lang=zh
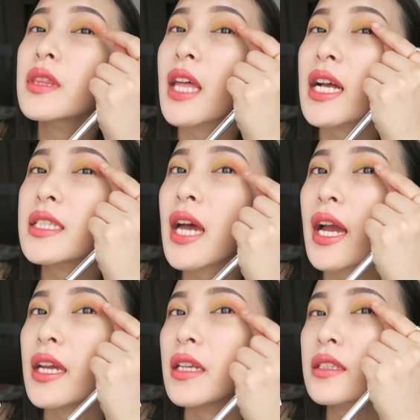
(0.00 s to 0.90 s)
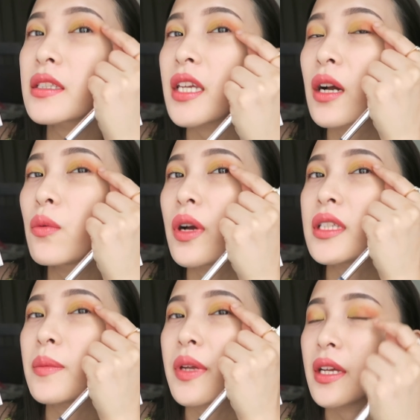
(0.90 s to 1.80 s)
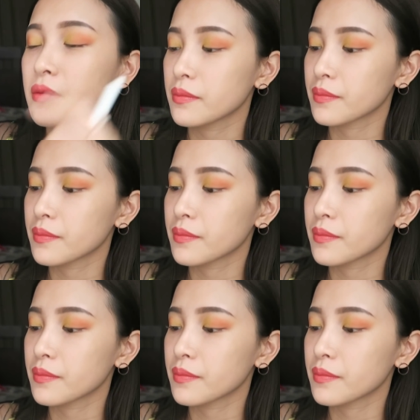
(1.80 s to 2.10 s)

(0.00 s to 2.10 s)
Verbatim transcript: 打在眼尾这边，